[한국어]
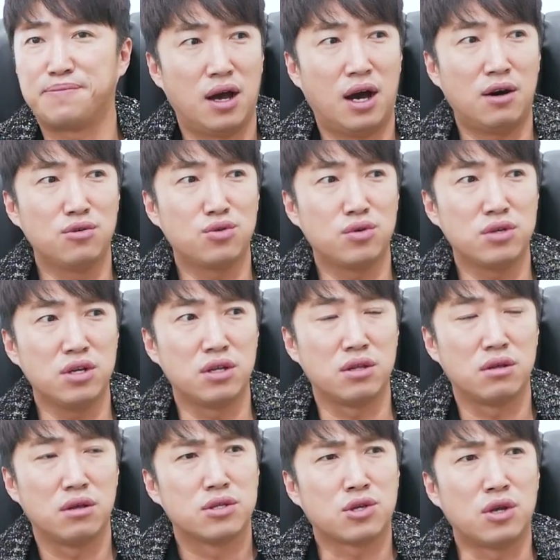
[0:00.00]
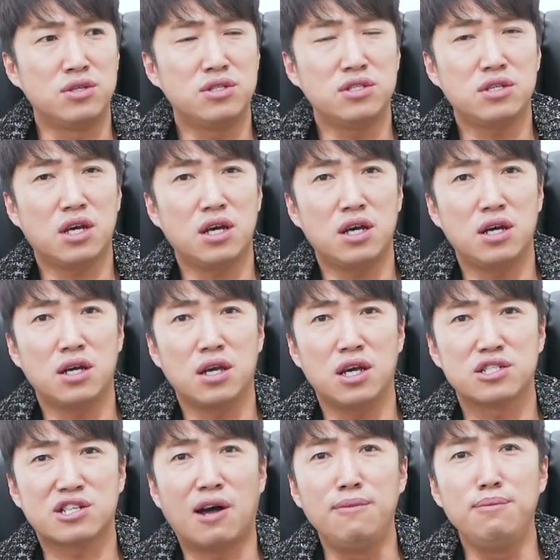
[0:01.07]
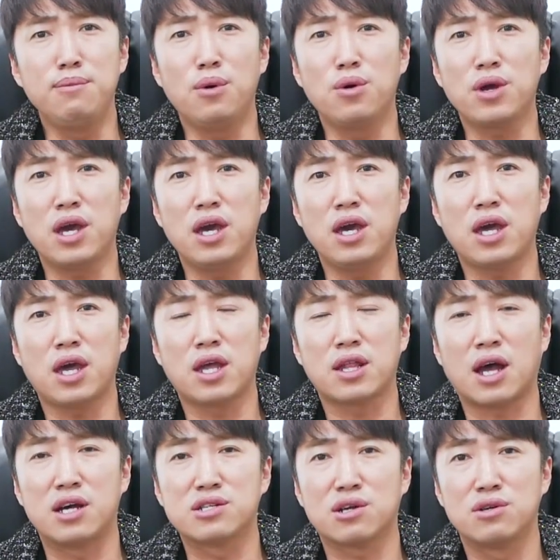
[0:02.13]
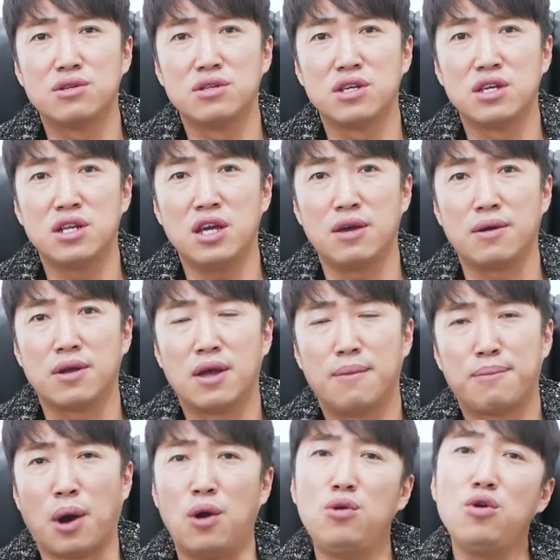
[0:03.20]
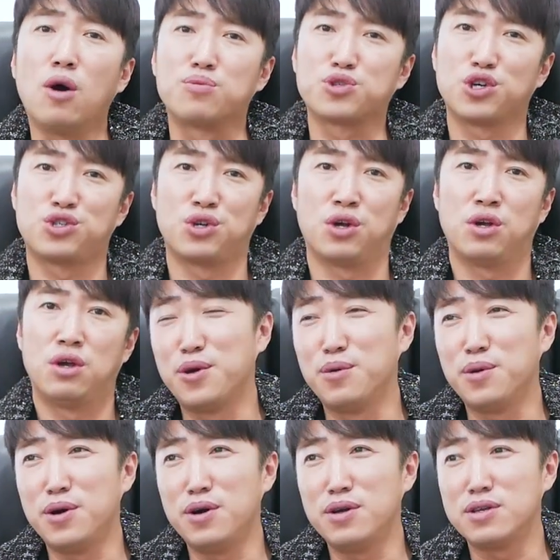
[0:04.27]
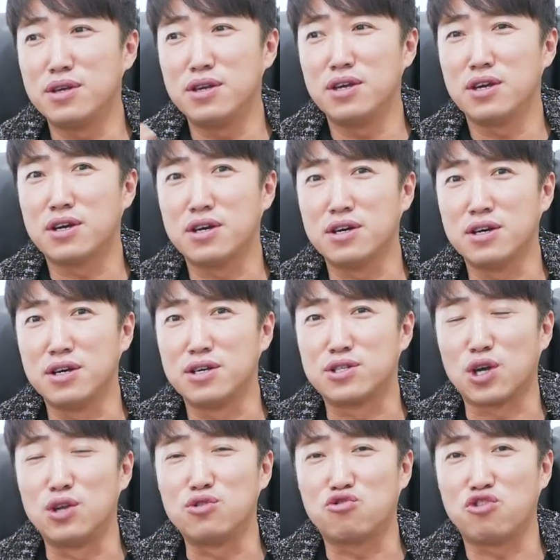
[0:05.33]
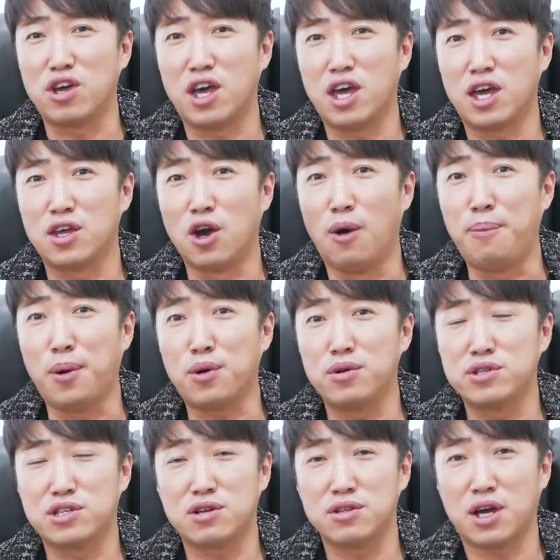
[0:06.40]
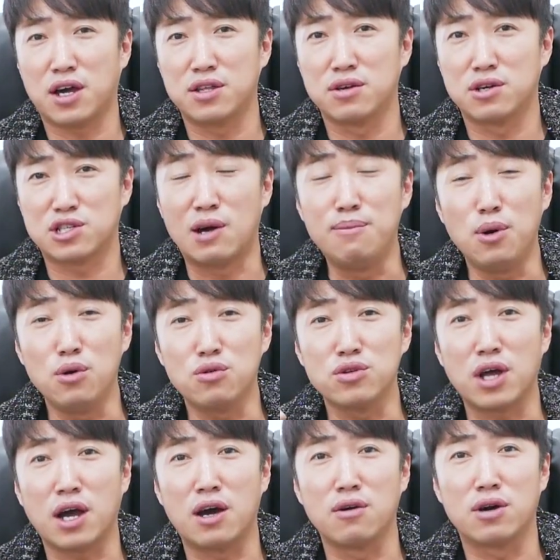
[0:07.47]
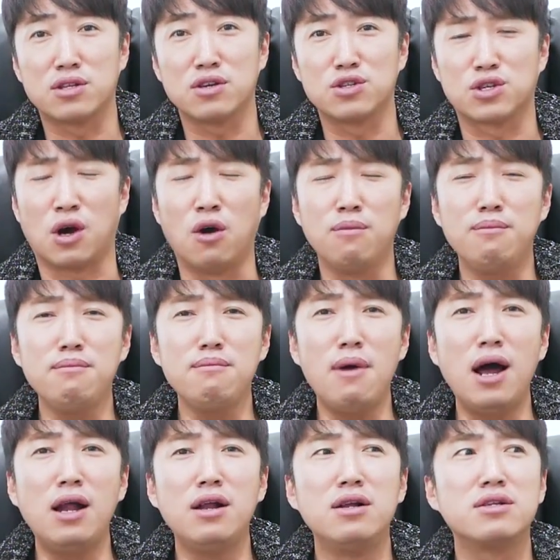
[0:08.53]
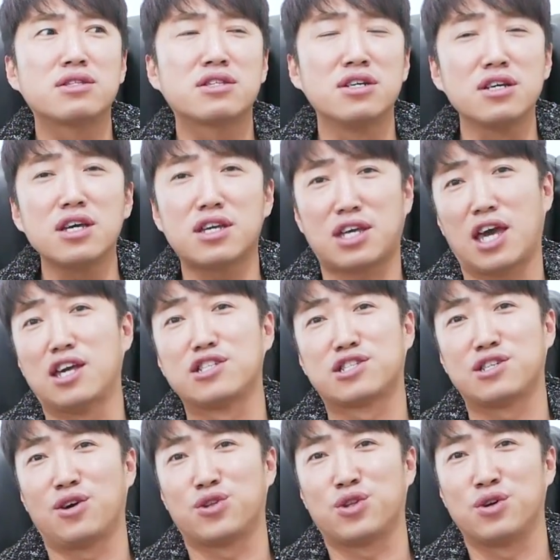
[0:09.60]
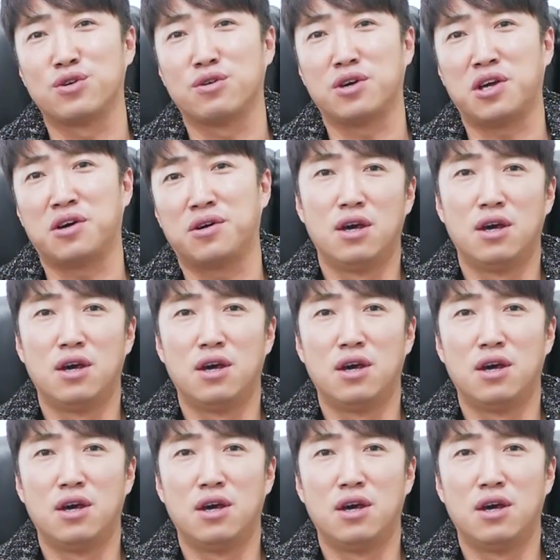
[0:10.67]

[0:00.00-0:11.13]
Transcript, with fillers: 하우도는 전장의 선봉에 나서는 일이 별로 없었어. 요번 이그 전투에 여포를 치러 나가는 거예요 선봉으로 나간 것 같으면 정말 특이 케이스였던 거예요.